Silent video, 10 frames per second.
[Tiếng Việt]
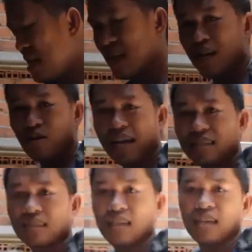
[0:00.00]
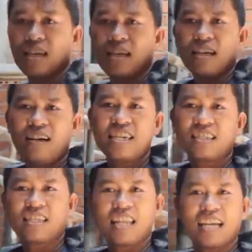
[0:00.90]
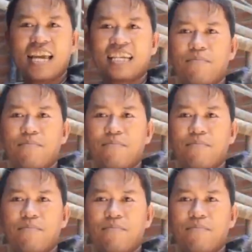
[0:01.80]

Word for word: long an Có diện tích là ngàn